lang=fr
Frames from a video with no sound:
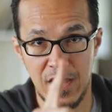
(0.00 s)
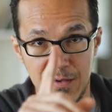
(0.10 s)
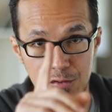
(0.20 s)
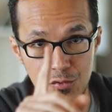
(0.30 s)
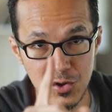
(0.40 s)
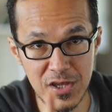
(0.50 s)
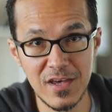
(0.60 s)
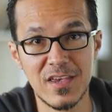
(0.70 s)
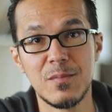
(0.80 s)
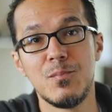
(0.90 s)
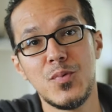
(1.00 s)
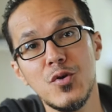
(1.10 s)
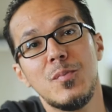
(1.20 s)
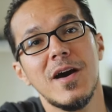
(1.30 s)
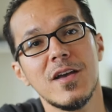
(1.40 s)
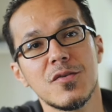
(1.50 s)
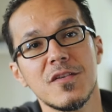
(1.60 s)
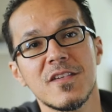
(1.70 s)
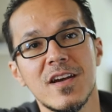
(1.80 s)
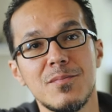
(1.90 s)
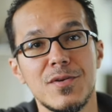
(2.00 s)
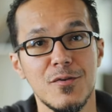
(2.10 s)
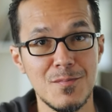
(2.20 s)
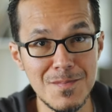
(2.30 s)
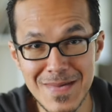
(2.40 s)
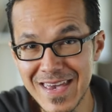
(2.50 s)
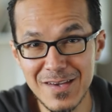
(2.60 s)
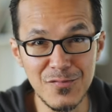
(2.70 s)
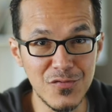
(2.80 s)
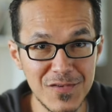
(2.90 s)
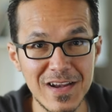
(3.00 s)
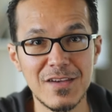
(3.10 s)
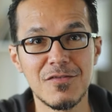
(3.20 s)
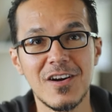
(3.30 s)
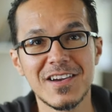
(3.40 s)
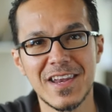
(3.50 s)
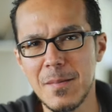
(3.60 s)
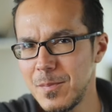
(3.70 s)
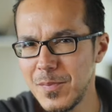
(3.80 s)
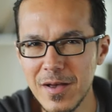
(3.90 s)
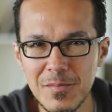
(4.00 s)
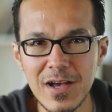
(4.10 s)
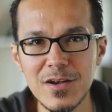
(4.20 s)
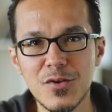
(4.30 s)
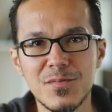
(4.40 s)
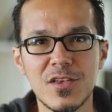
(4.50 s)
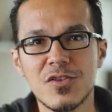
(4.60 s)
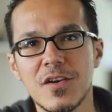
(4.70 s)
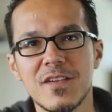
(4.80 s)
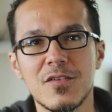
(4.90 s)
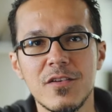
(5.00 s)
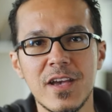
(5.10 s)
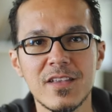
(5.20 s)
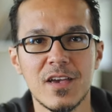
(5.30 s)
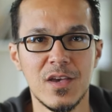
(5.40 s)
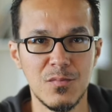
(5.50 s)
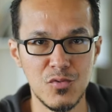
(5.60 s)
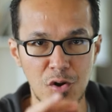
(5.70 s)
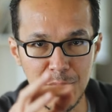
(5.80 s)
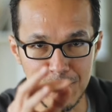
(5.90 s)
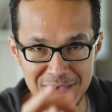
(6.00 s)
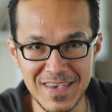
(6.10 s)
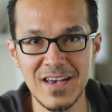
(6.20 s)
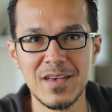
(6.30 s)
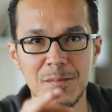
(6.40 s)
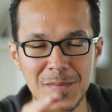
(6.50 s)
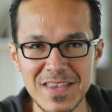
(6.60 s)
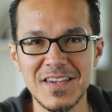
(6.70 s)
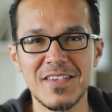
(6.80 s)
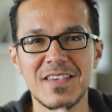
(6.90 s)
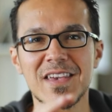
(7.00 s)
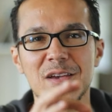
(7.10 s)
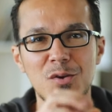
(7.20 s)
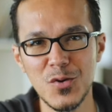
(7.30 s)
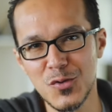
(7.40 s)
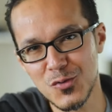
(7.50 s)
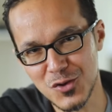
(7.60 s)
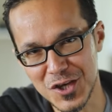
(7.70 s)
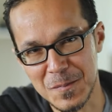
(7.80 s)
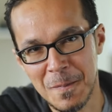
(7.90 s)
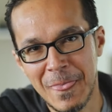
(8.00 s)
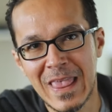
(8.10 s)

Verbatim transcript: un sujet qui peut paraître simple, mais vous allez voir qu'il y a pas mal de petites choses à connaître pour bien maîtriser le sujet.